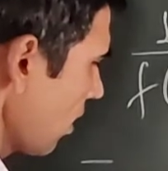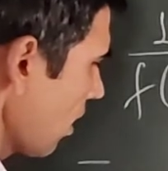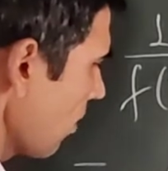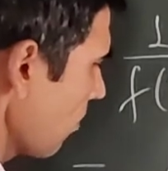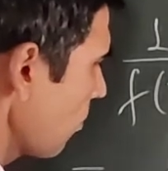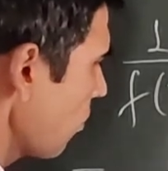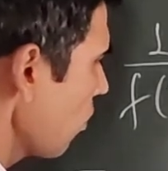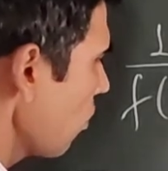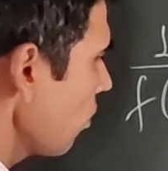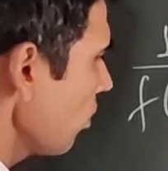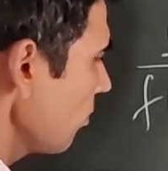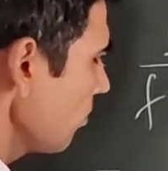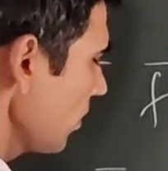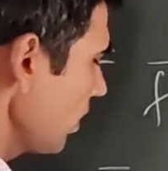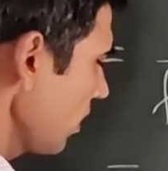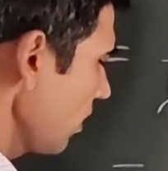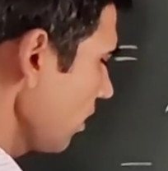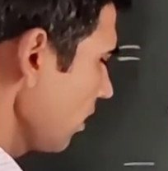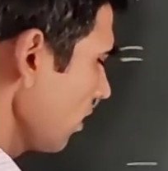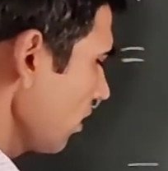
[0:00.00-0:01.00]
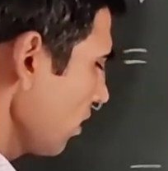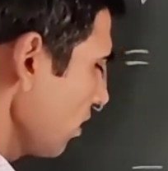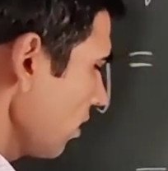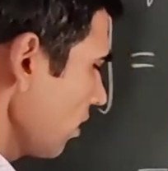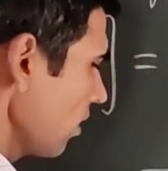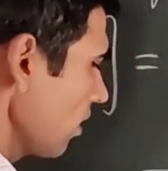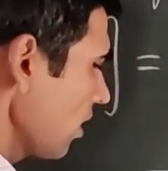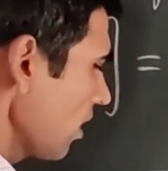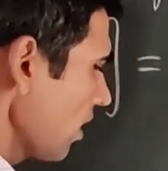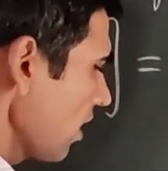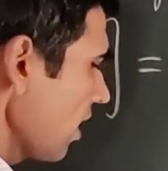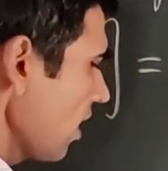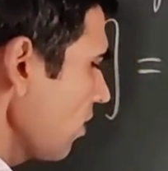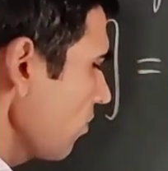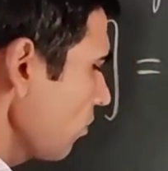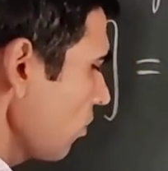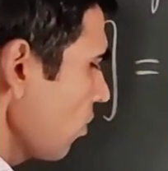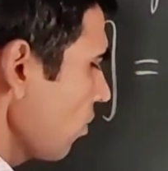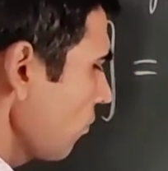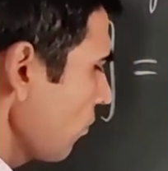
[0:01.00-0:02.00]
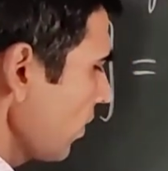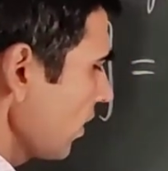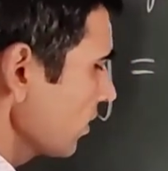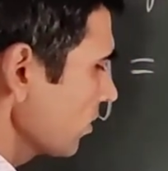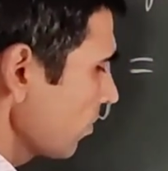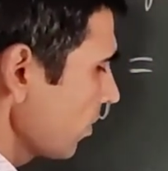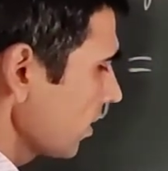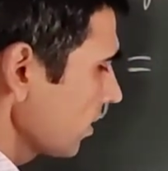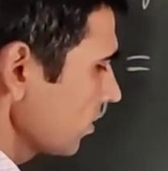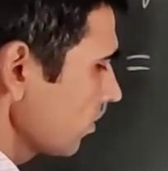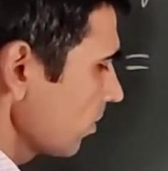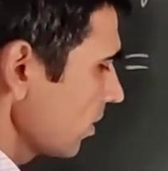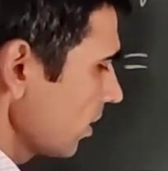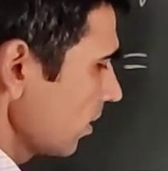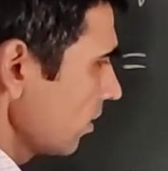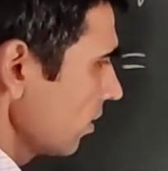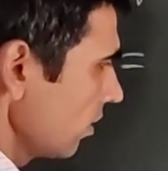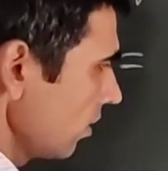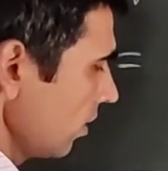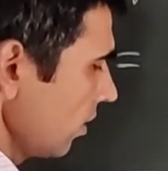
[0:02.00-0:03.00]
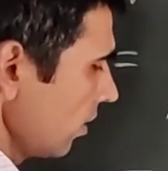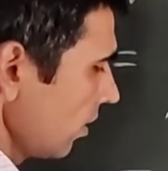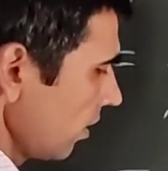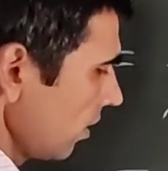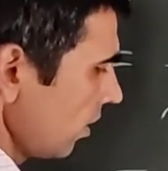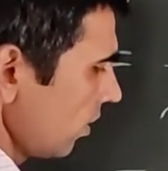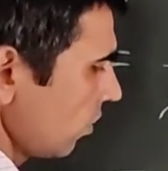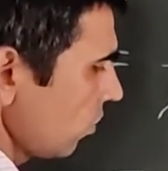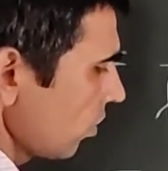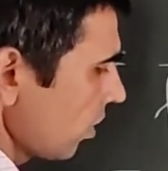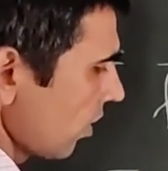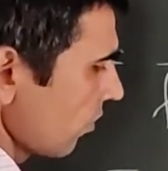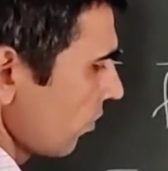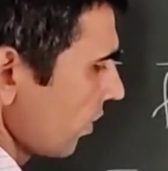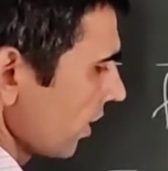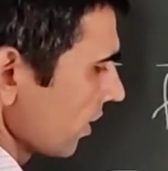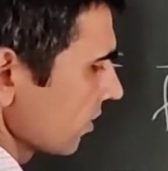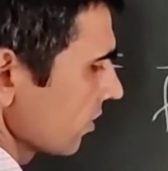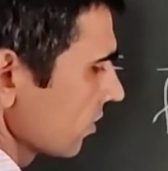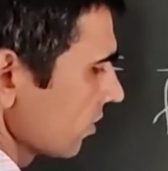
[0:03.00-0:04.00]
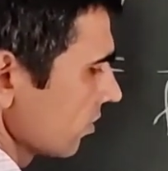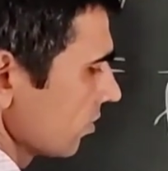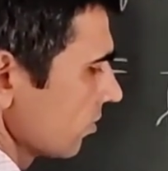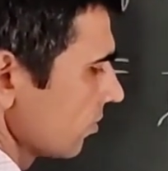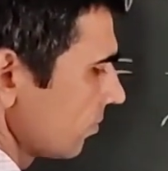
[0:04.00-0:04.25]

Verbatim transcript: अपॉन में एफ ऑफ एक्स प्लस वन इंटू एफ एक्स